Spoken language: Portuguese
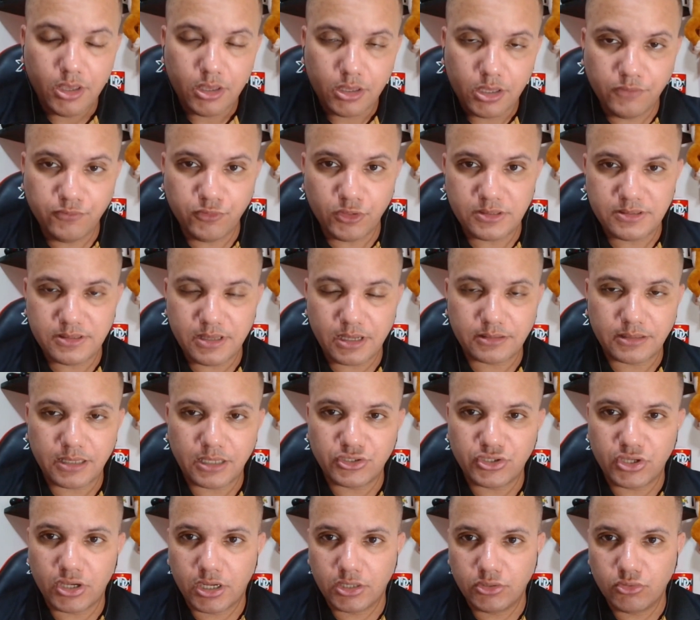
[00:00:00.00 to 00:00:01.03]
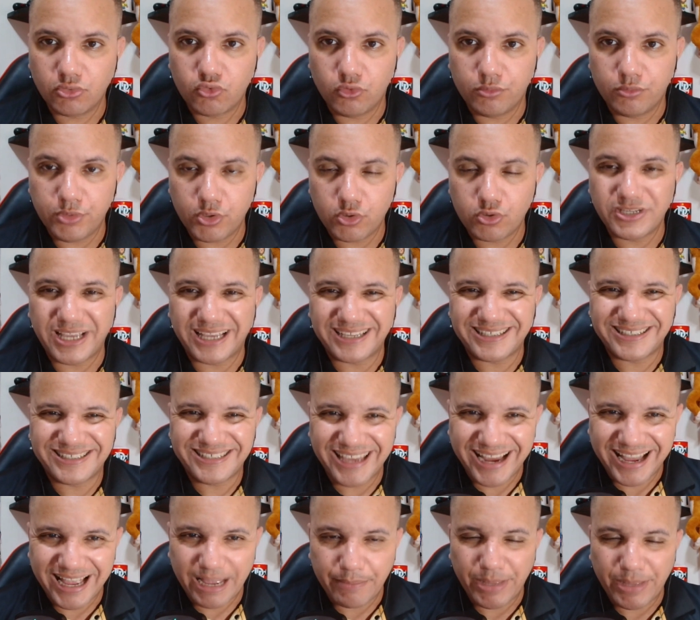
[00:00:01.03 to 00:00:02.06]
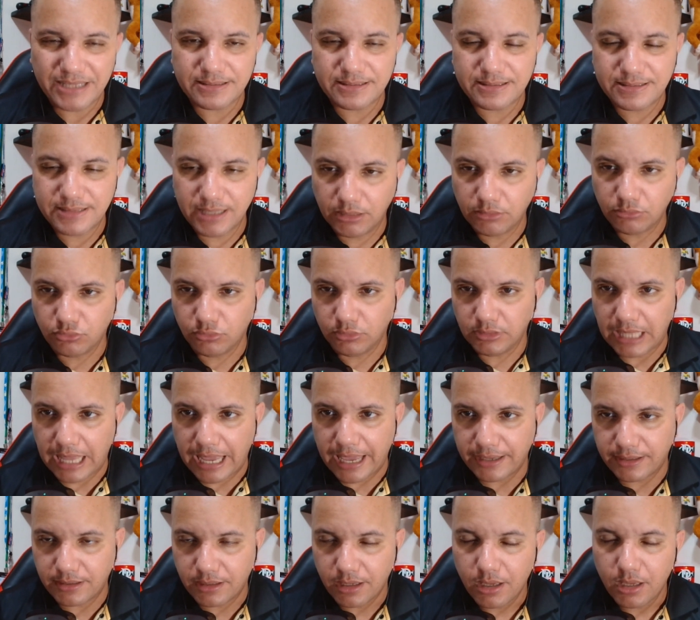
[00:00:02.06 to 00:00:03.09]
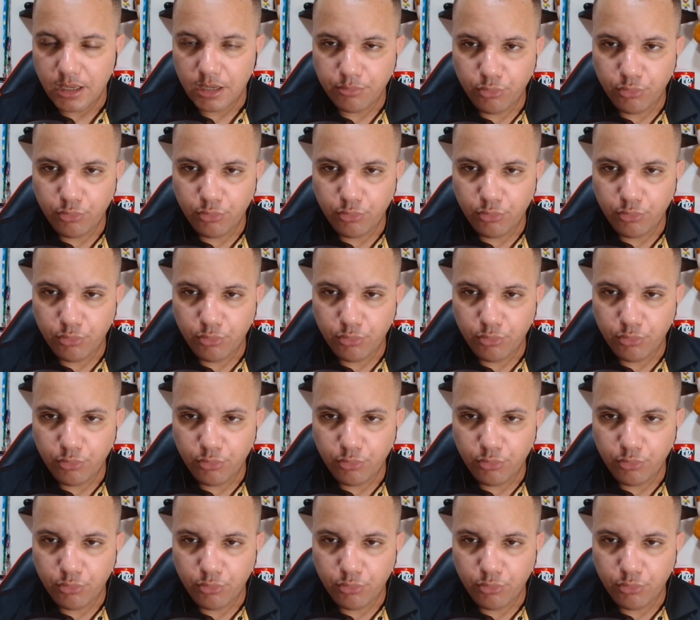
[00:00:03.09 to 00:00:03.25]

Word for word: E você que está chegando comigo, já chega amassando o like,